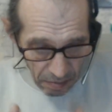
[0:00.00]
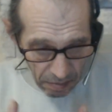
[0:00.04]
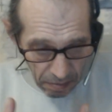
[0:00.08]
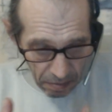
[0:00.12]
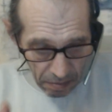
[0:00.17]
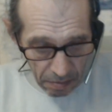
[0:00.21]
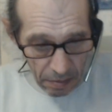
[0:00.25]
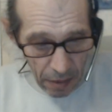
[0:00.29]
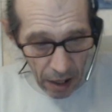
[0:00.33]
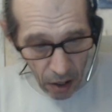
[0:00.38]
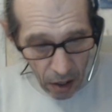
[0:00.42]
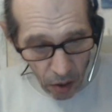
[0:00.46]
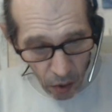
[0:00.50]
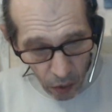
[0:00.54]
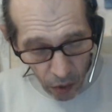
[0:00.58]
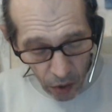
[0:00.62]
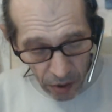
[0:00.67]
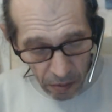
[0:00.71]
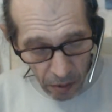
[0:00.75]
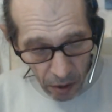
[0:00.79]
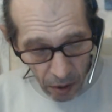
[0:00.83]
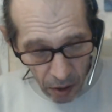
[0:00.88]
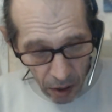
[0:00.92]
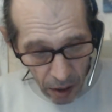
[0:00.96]

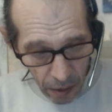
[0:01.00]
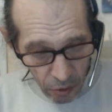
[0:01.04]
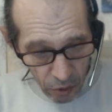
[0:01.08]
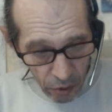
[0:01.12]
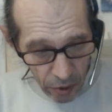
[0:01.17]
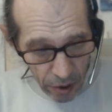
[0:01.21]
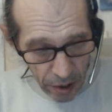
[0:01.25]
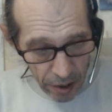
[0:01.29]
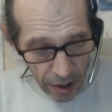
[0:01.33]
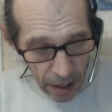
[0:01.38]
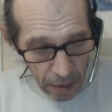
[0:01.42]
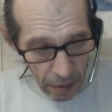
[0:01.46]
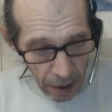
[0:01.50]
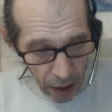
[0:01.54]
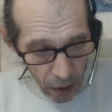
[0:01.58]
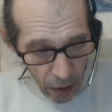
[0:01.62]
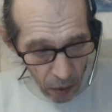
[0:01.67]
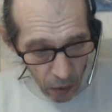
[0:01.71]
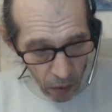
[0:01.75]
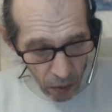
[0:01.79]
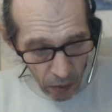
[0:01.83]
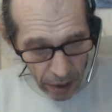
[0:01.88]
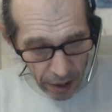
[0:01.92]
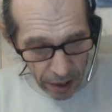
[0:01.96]
Malheureusement, comme je vous disais,
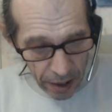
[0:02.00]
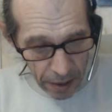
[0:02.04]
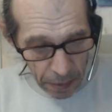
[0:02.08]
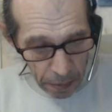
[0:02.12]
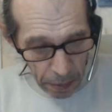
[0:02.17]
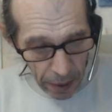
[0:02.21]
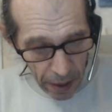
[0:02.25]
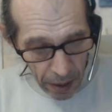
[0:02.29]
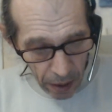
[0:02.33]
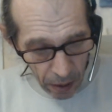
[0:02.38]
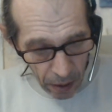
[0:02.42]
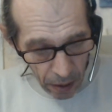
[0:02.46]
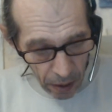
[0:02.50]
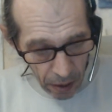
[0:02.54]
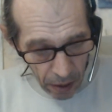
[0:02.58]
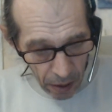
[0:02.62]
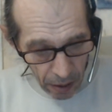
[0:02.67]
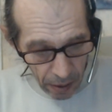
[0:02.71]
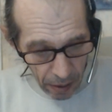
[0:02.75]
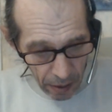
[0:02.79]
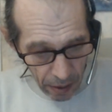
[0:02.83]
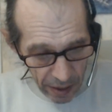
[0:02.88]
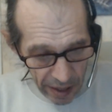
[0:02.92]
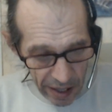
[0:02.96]
Macron espère
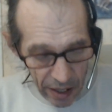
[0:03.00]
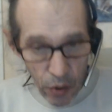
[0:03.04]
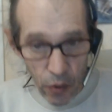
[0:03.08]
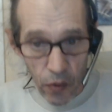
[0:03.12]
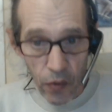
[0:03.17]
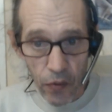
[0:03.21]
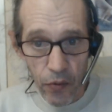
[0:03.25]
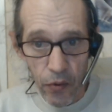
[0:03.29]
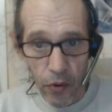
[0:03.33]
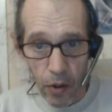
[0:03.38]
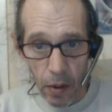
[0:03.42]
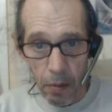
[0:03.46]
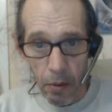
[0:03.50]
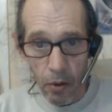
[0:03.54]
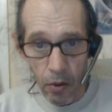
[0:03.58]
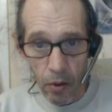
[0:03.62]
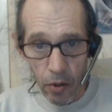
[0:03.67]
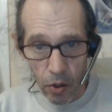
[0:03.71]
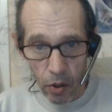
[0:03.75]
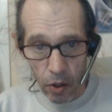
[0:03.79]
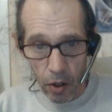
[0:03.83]
euh, l'essoufflement de,